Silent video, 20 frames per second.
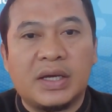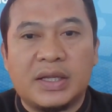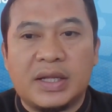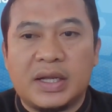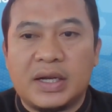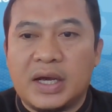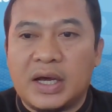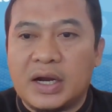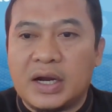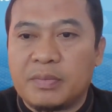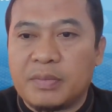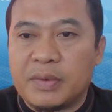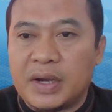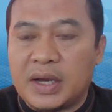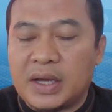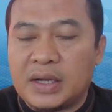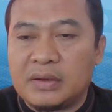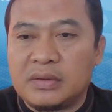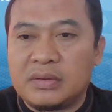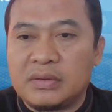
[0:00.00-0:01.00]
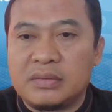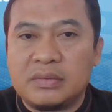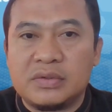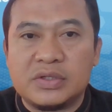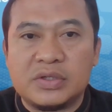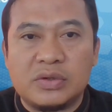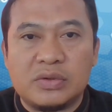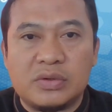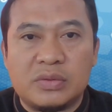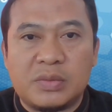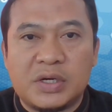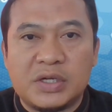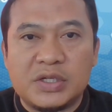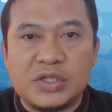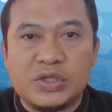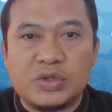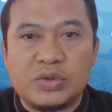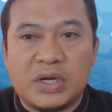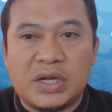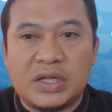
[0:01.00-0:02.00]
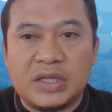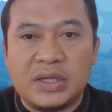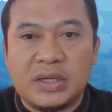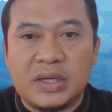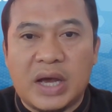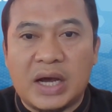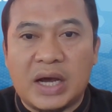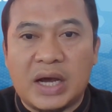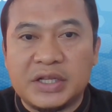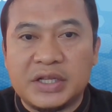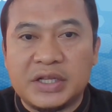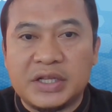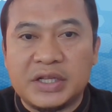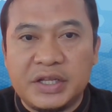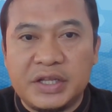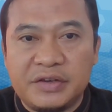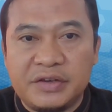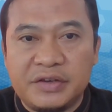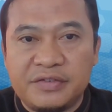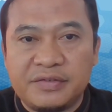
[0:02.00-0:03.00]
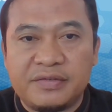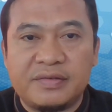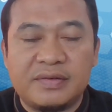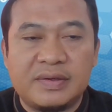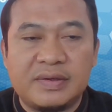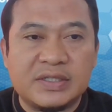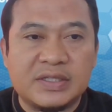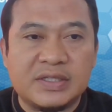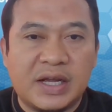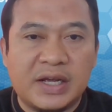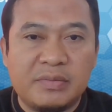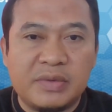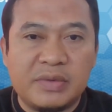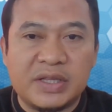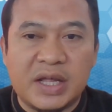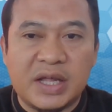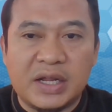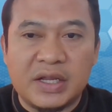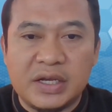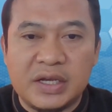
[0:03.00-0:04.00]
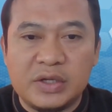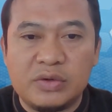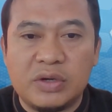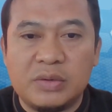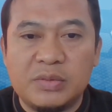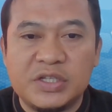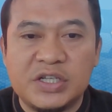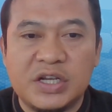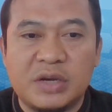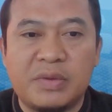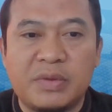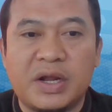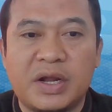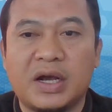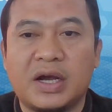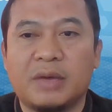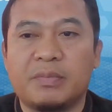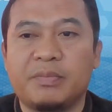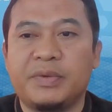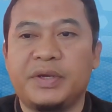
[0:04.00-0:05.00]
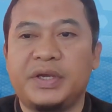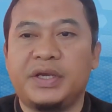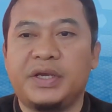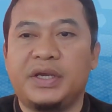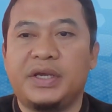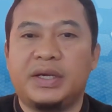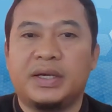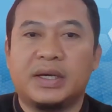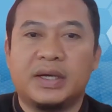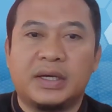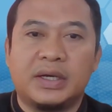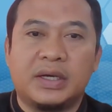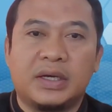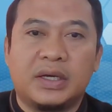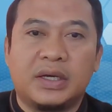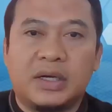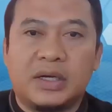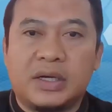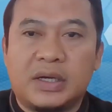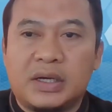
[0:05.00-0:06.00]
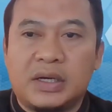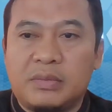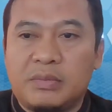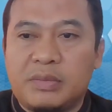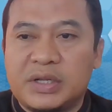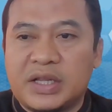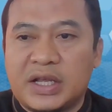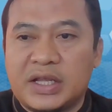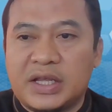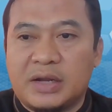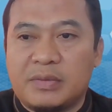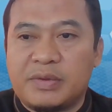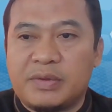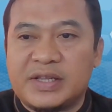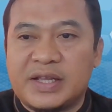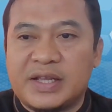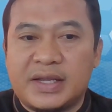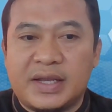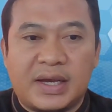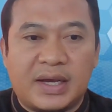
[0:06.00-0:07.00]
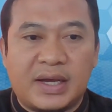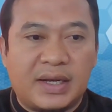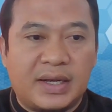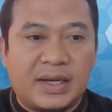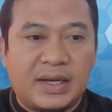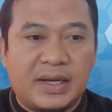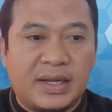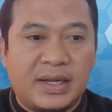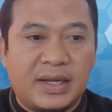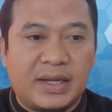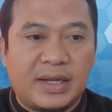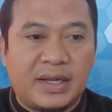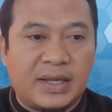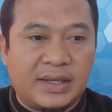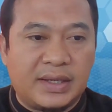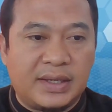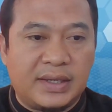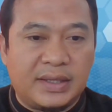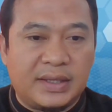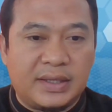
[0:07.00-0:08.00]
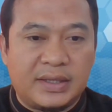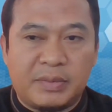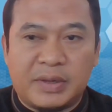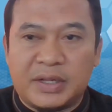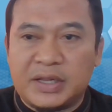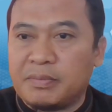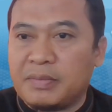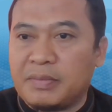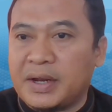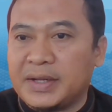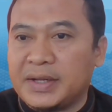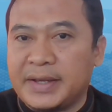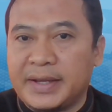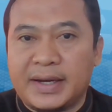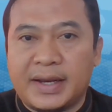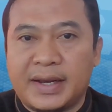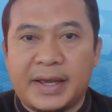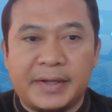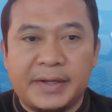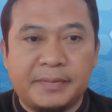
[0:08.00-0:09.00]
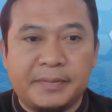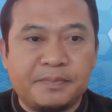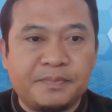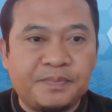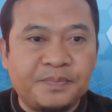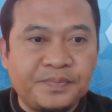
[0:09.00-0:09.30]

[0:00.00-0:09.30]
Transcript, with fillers: Kita diharapkan seluruh mahasiswa nanti aktif selain bertanya juga bisa menanggapi pertanyaan-pertanyaan dari teman-temannya yang lain.